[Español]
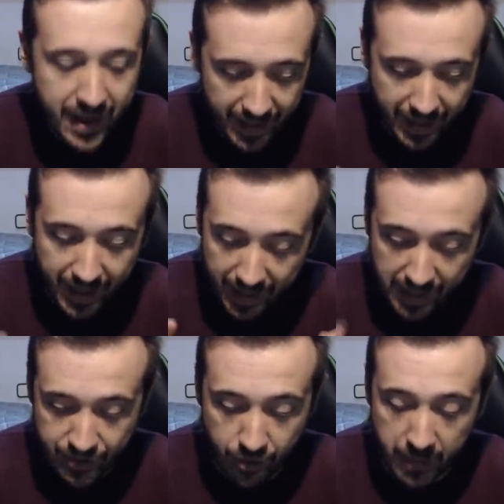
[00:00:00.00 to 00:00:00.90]
es que
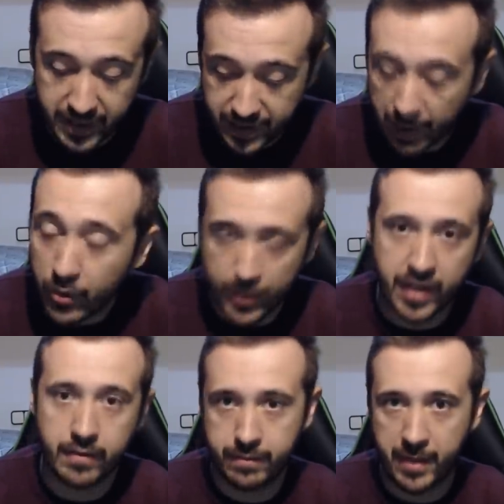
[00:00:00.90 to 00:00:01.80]
las normas están muy
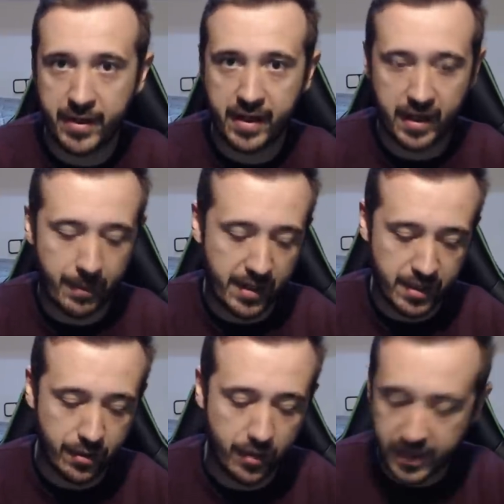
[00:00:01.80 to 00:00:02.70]
bien para aplicarlas, para
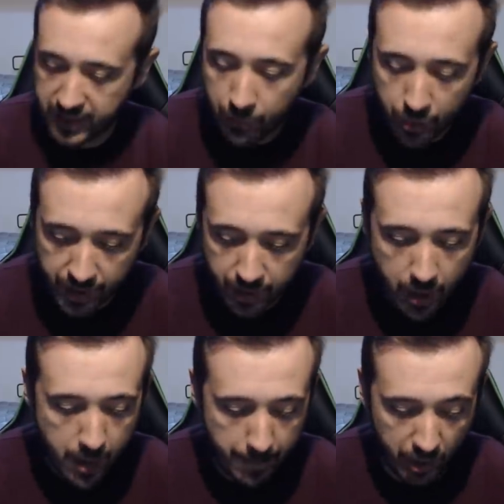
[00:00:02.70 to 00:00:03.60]
sancionar está muy bien,
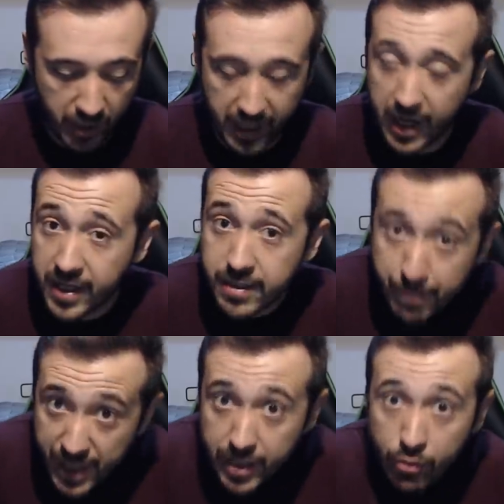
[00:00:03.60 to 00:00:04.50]
pero hay que ir al
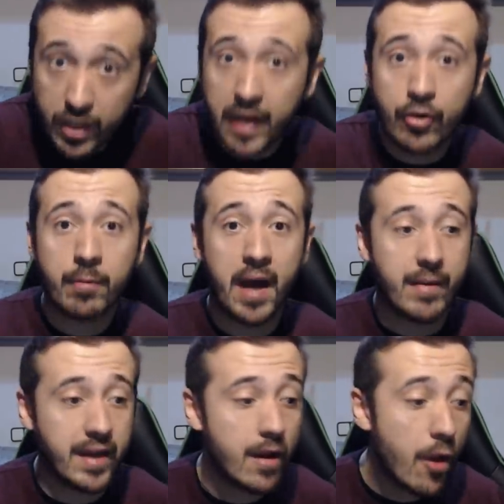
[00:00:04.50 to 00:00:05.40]
espíritu de la norma, a
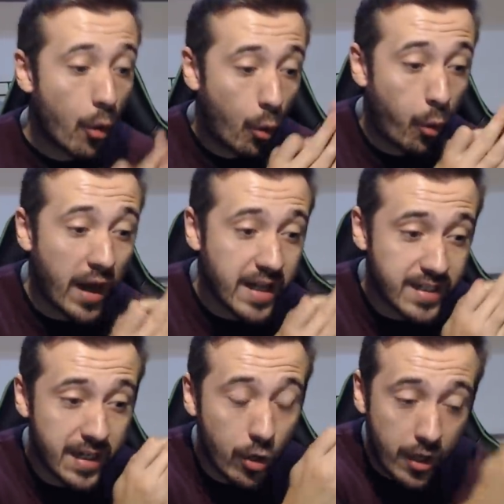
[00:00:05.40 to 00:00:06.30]
ver cuál es
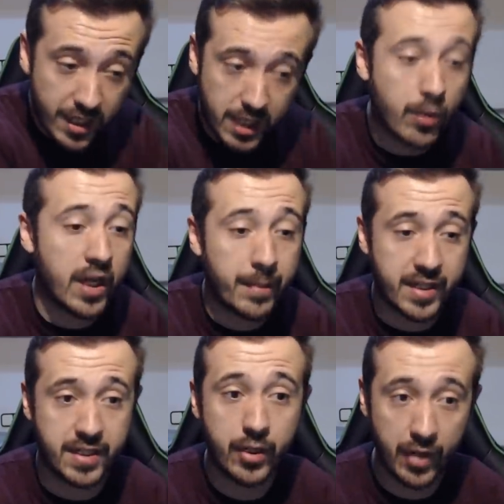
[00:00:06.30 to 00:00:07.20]
el objetivo que
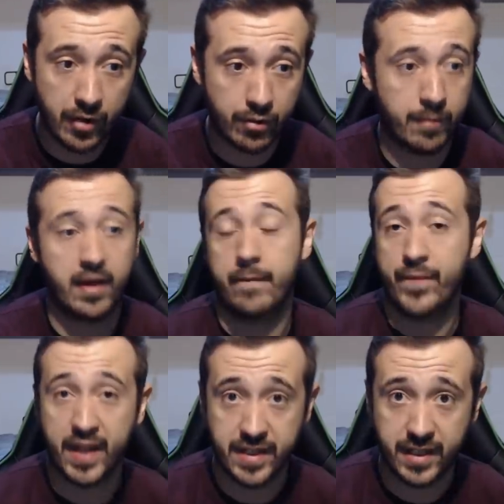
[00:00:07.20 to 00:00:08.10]
persigue una norma.
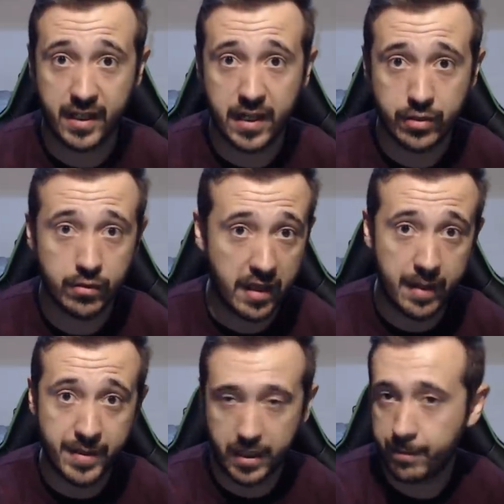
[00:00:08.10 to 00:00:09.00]
En este caso, la del
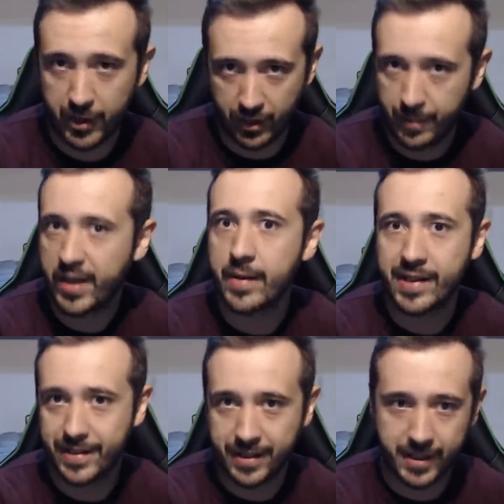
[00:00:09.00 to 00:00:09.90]
perdonadme que me meta
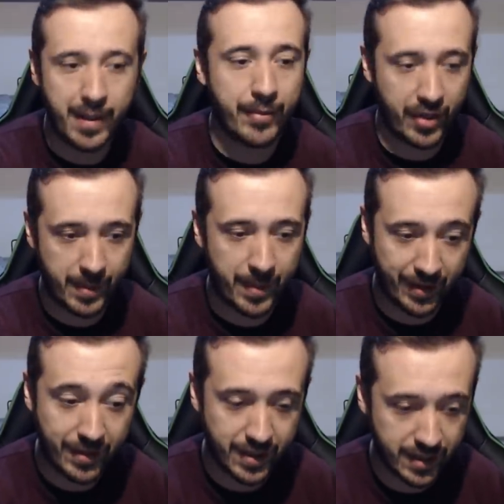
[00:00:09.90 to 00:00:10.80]
este tema, pero es que me
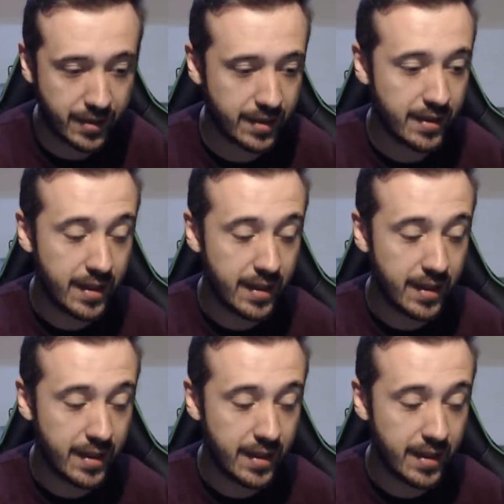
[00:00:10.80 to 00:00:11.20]
parece interesante.